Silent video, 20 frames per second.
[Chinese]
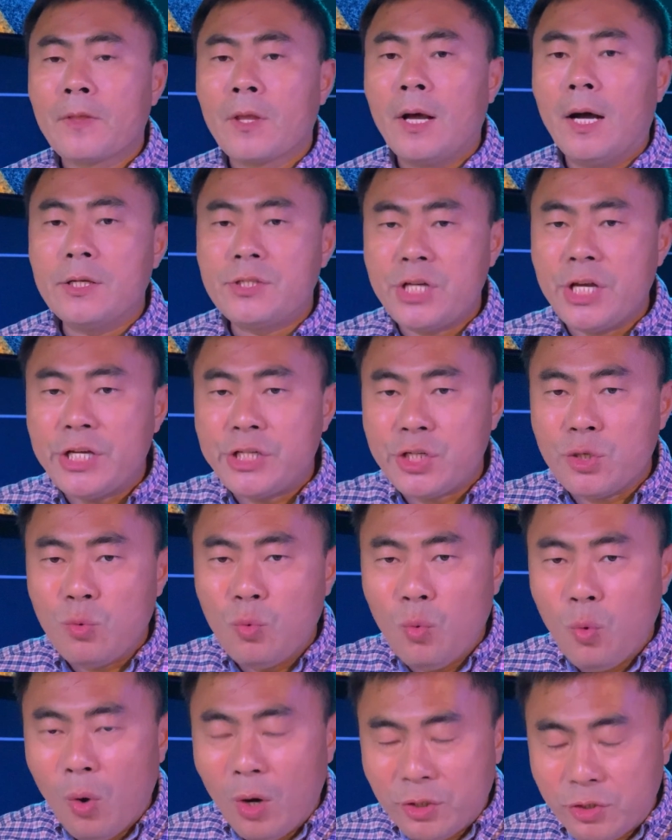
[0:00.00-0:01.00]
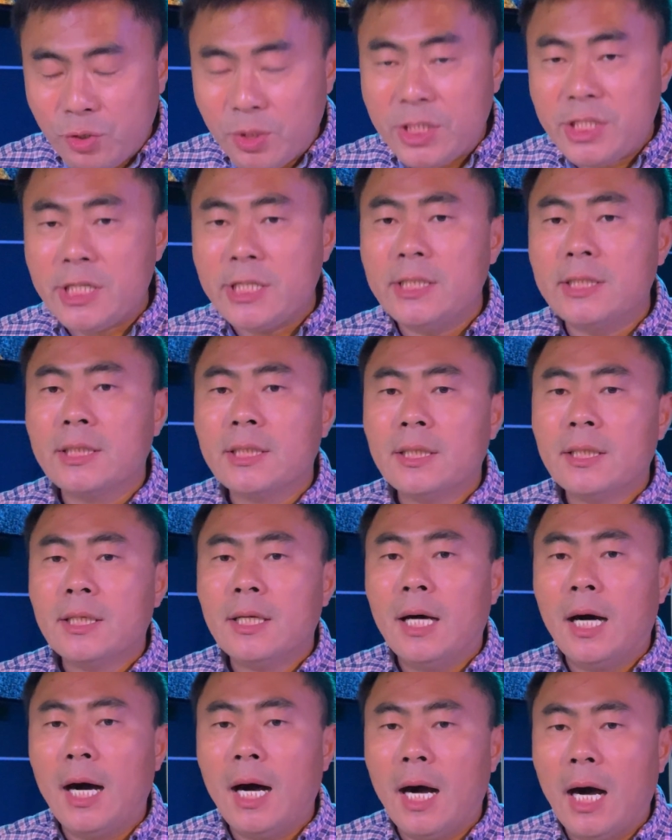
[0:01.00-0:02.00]
啊，这也是我最近
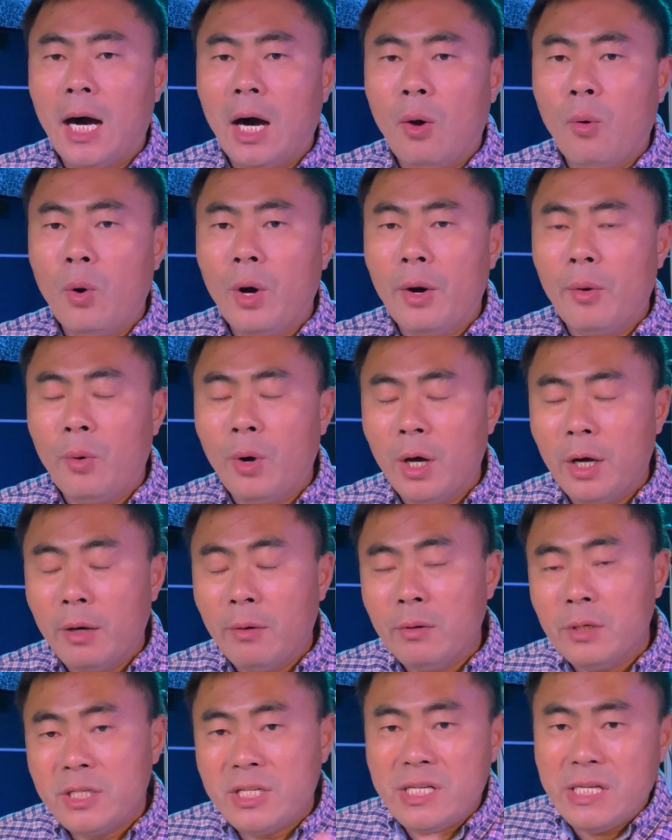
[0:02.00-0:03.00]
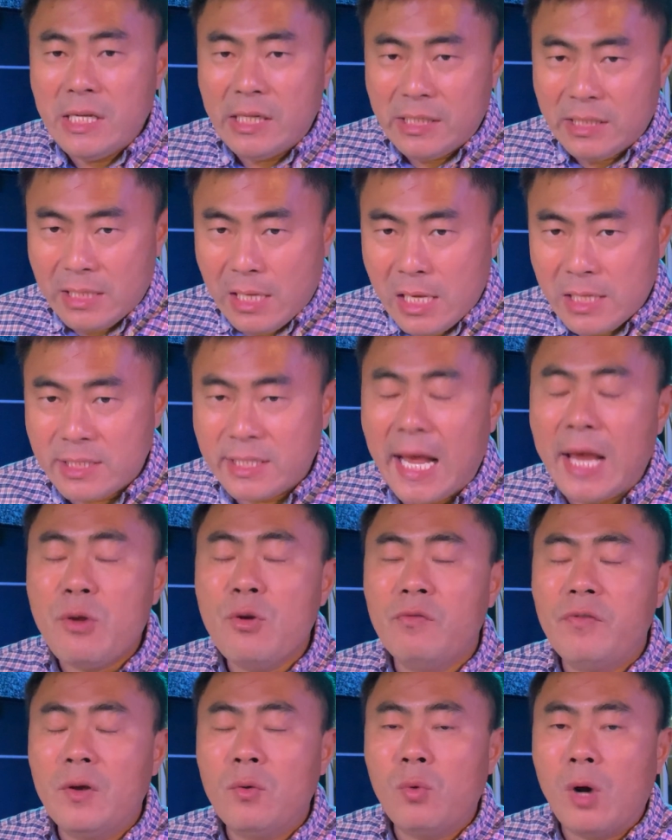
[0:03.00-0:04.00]
啊，我我三
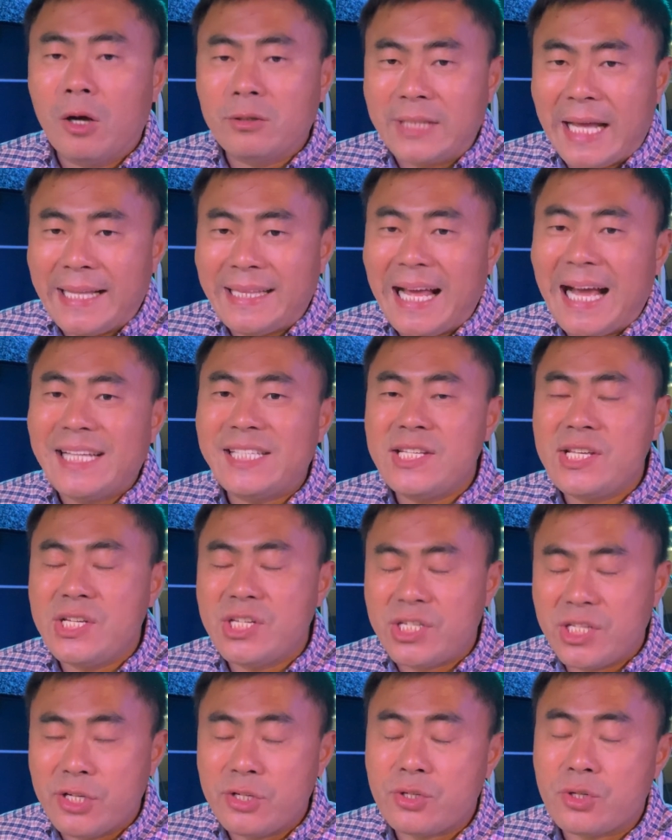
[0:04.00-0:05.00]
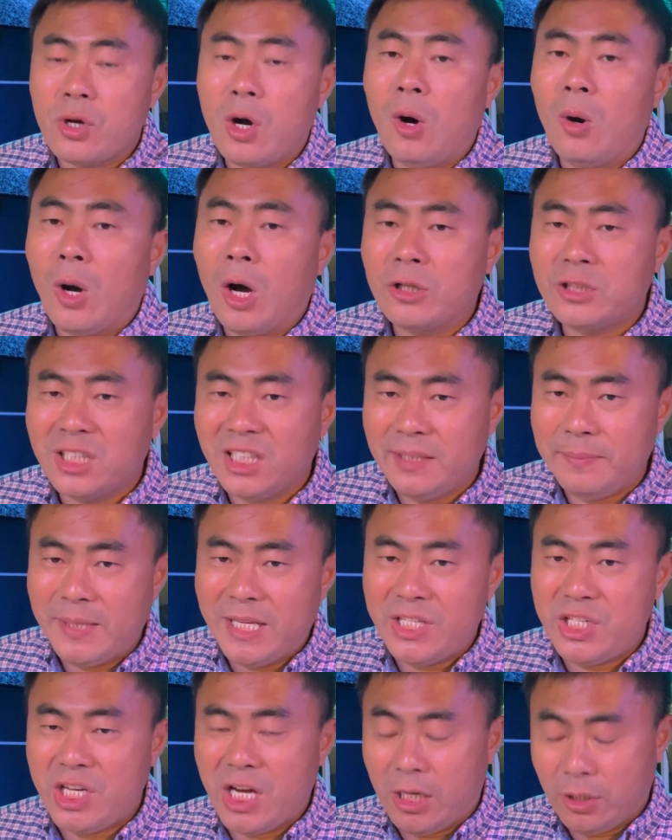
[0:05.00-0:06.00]
月份我要带大家进食的时候我要特
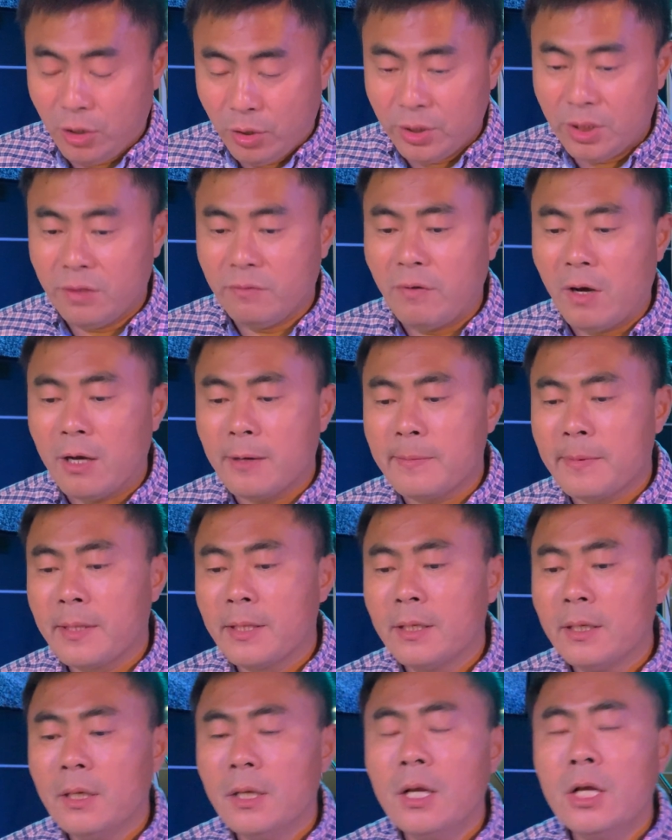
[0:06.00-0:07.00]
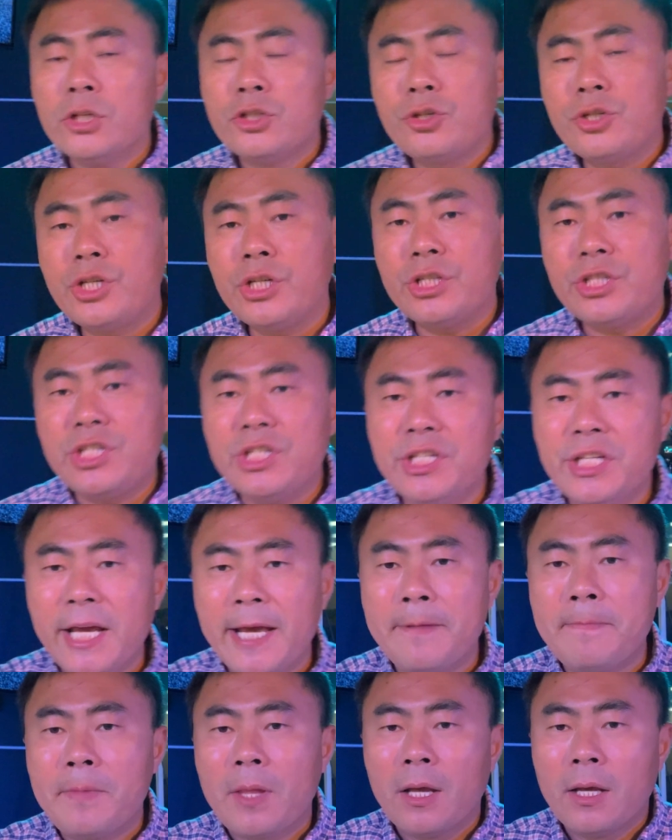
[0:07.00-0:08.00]
别强调的地方，就是今
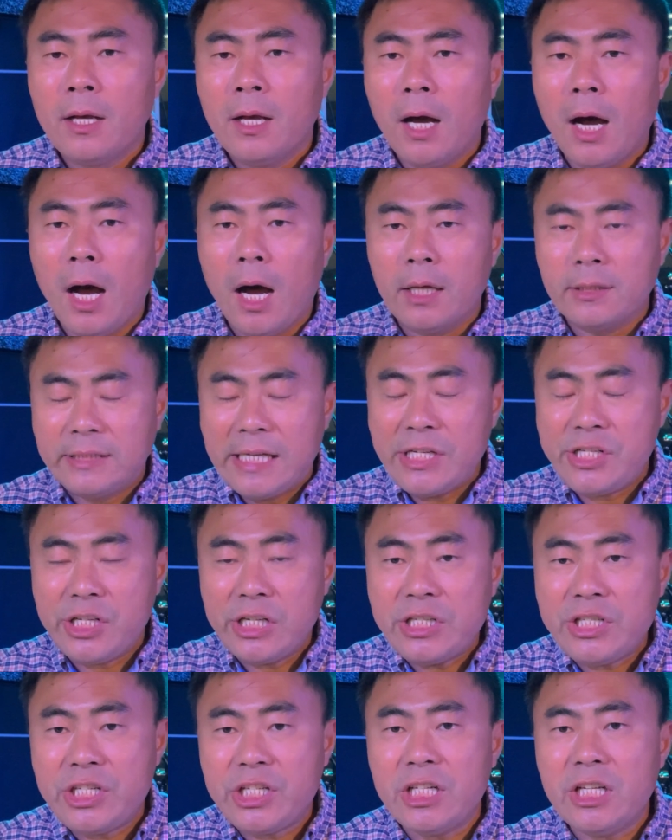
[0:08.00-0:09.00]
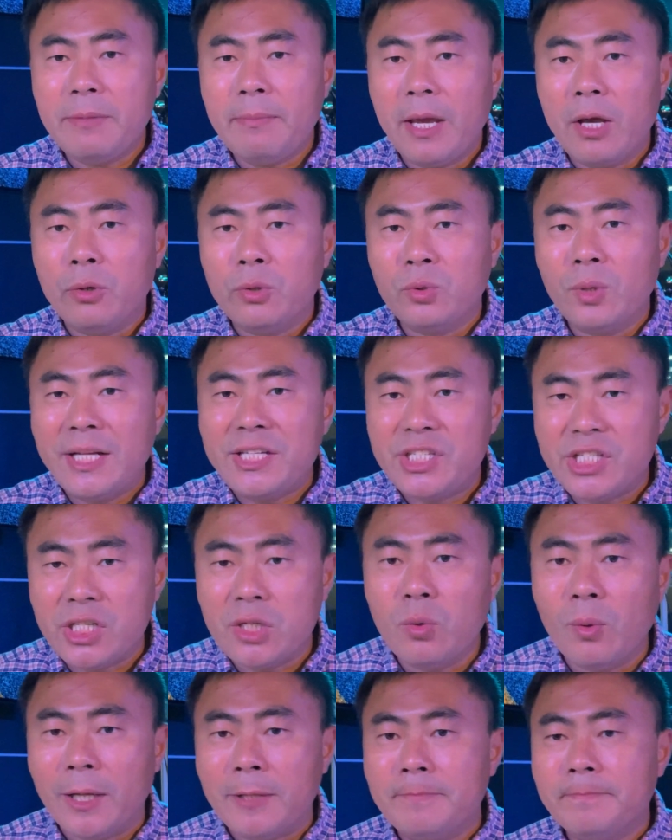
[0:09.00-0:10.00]
天啊，在圣经里面有一段
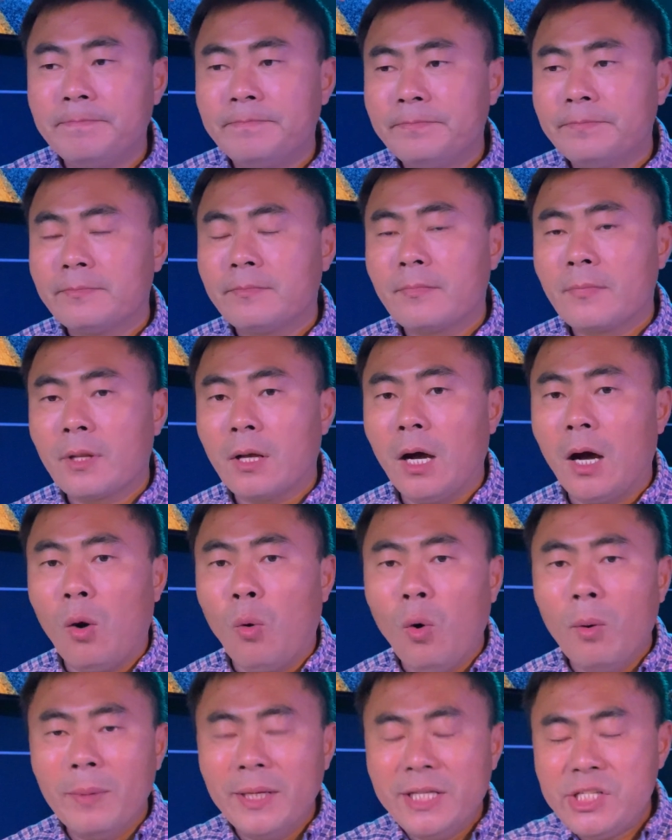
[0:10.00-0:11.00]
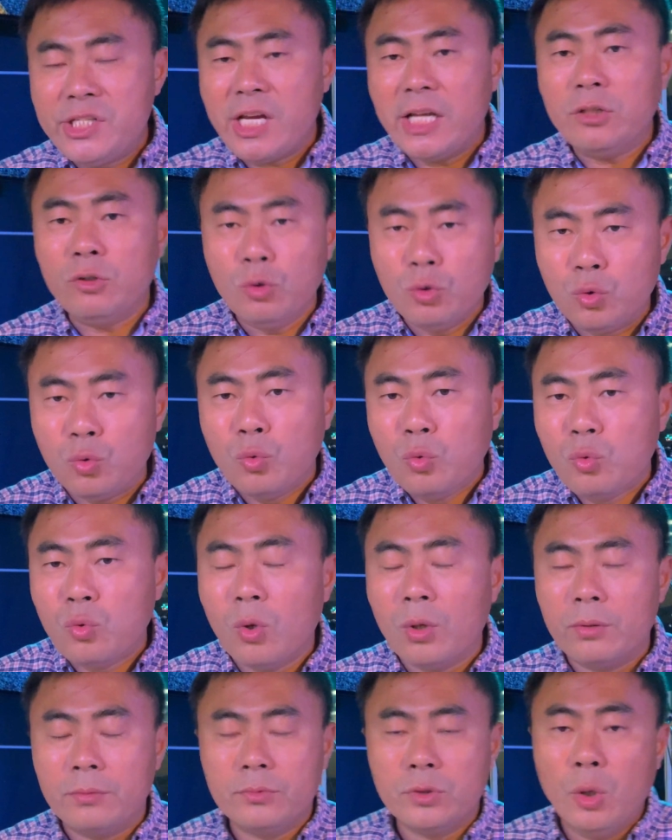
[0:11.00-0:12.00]
经文啊，我们以前都读
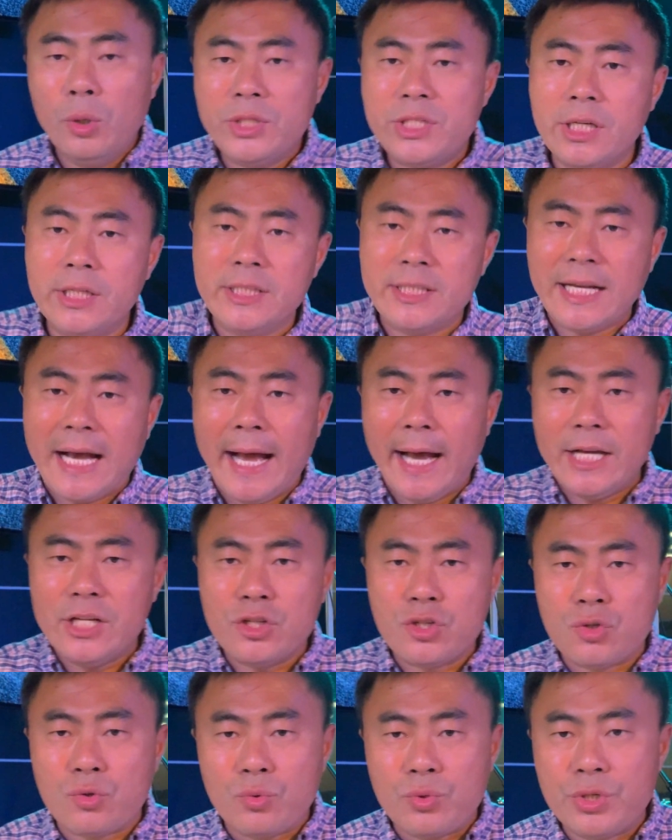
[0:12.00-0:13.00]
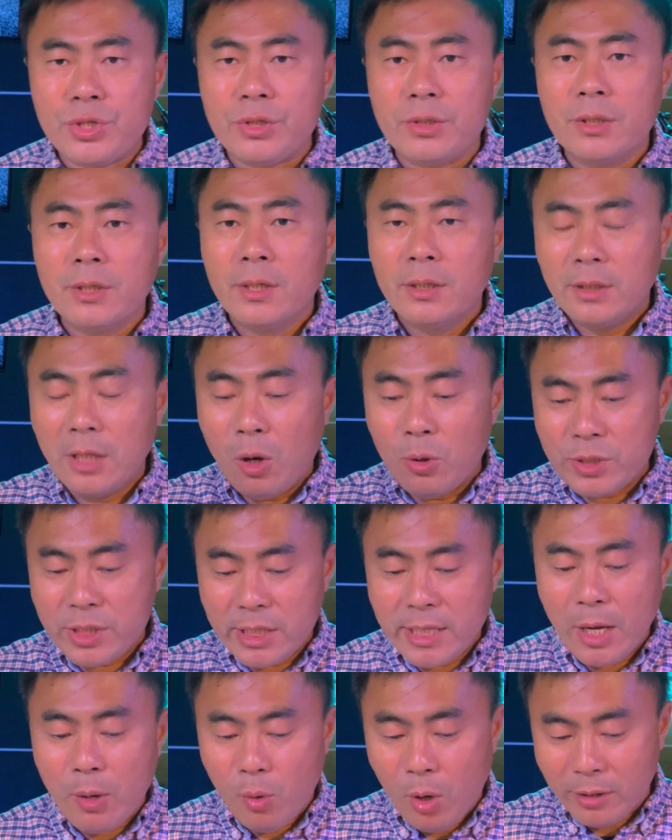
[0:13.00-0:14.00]
过，有一些人应该很熟悉。那我
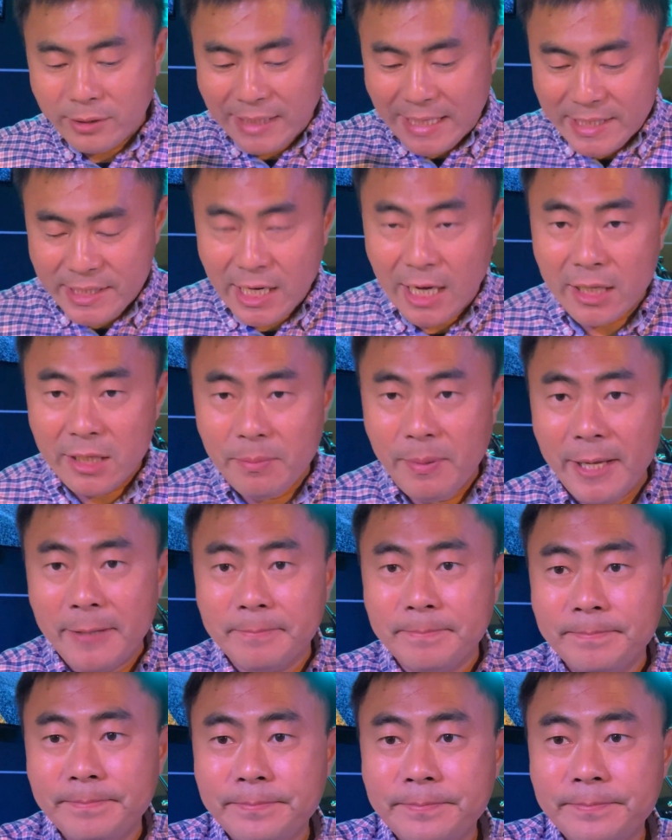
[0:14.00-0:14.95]
现在我要再讲一遍。